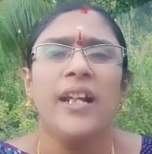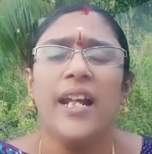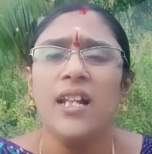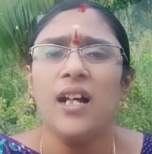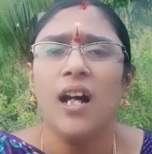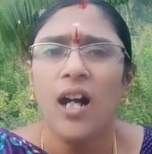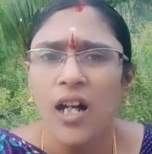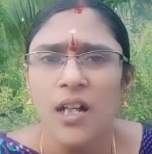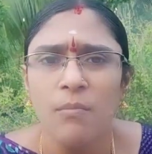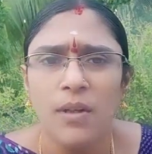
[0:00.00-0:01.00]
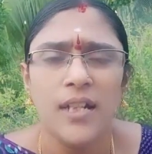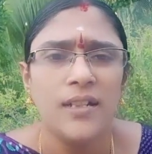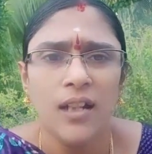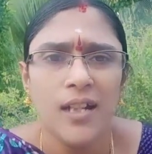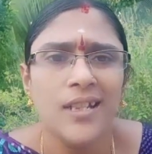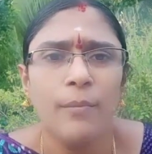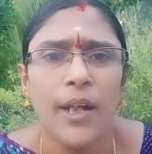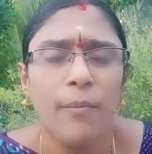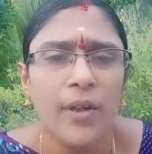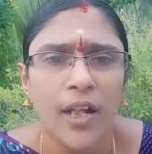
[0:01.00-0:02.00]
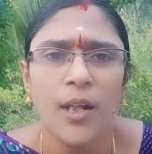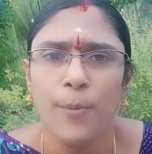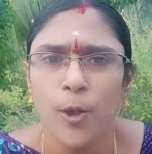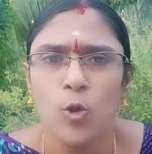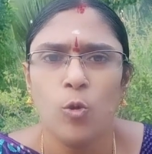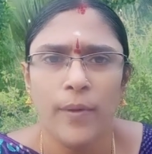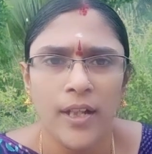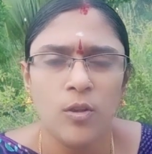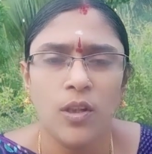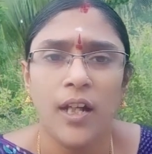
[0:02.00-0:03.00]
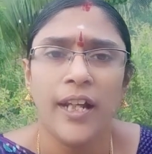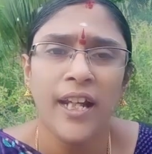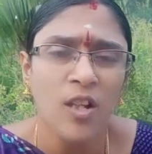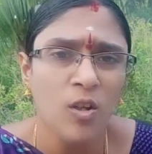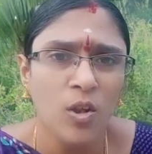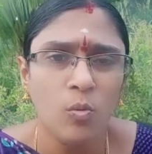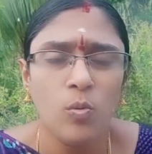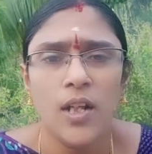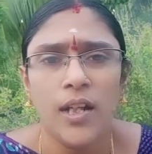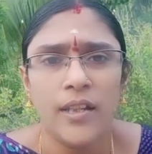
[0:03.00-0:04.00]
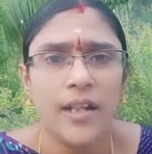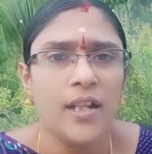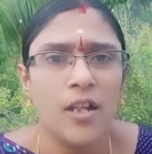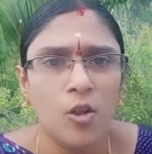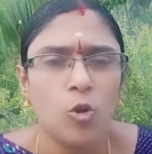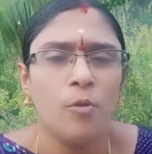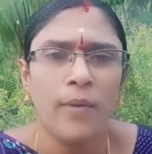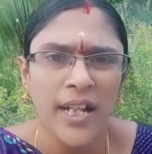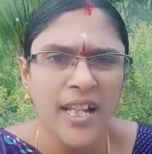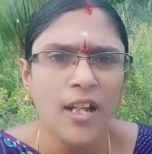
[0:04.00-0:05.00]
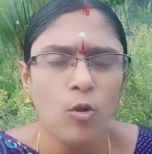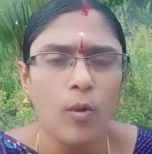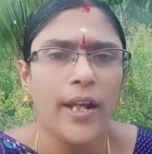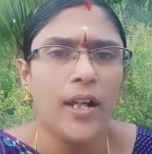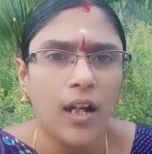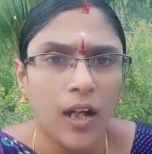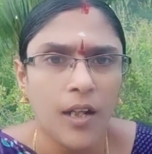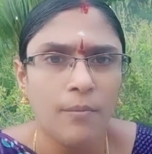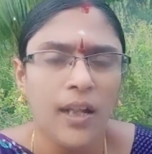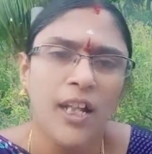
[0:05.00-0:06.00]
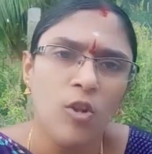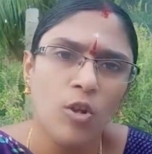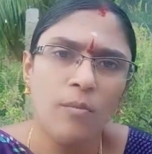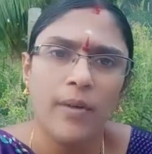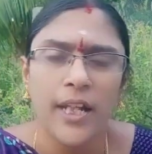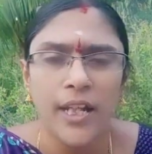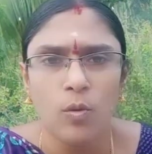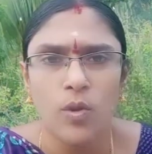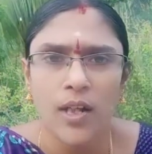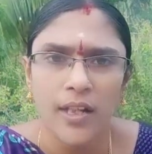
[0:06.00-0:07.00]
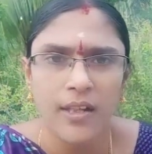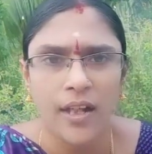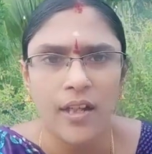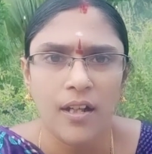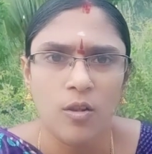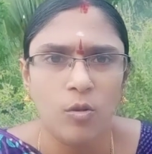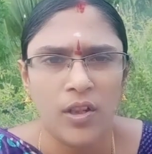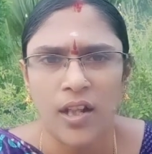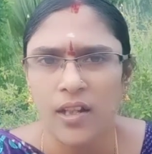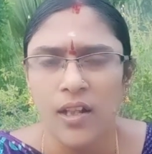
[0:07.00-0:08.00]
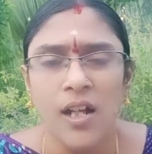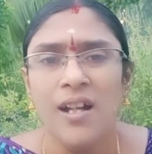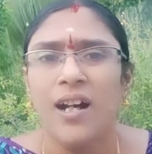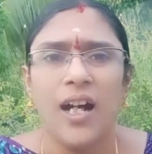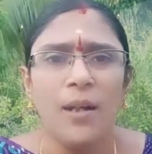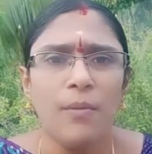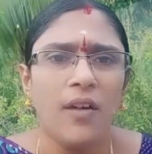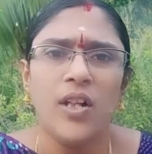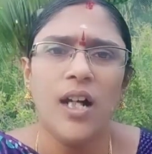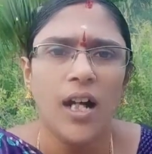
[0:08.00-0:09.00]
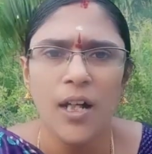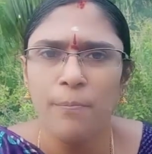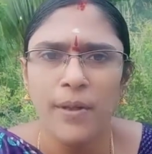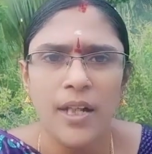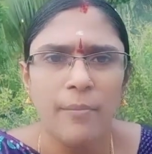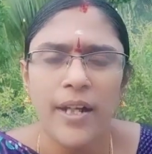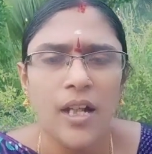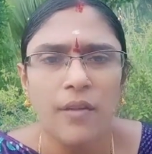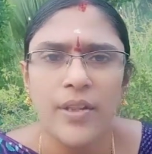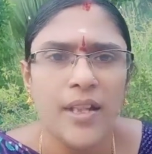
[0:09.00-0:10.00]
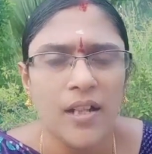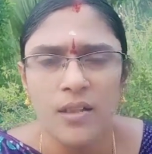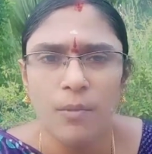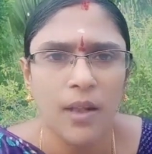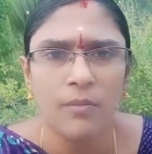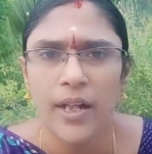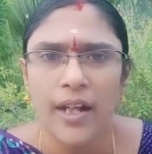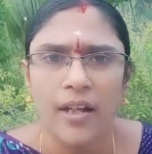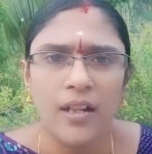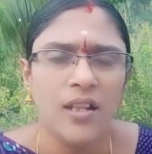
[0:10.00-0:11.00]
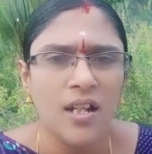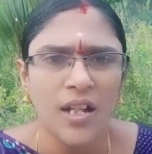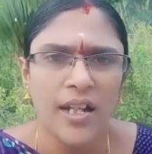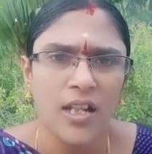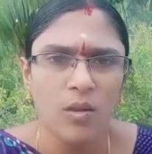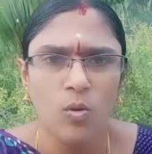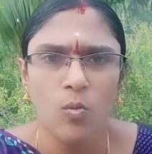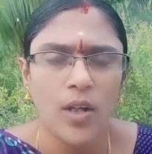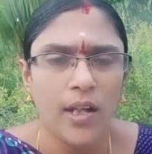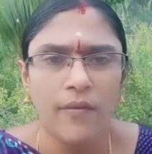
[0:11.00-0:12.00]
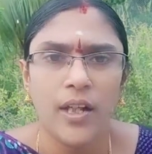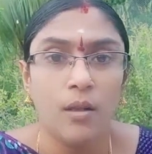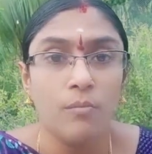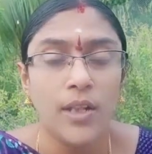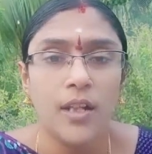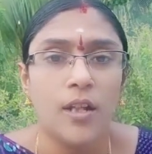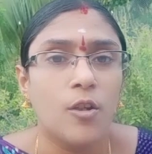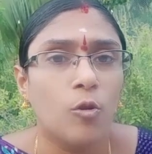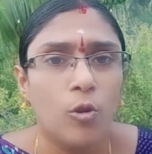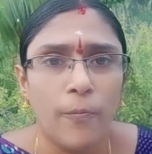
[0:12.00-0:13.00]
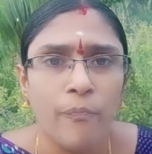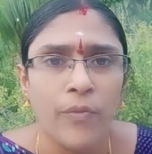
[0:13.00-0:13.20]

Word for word: இந்த ஆன்மா சில சமயம் என்ன பண்ணும் அப்படின்னு சொன்னால் இன்னொரு உடலை தேர்ந்தெடுத்துக்கொள்ளும் மனிதனுடைய ஆன்மா இன்னொரு மனித உடலை தேர்ந்தெடுத்துக்கொள்கிறது ஆன்மாவுக்கு ஆண் பெண் அப்படிங்கிற வித்தியாசமெல்லாம் கிடையாது அதனால எந்த ஒரு உடலை வேணாலும் தேர்ந்தெடுத்துக்கொள்ளும்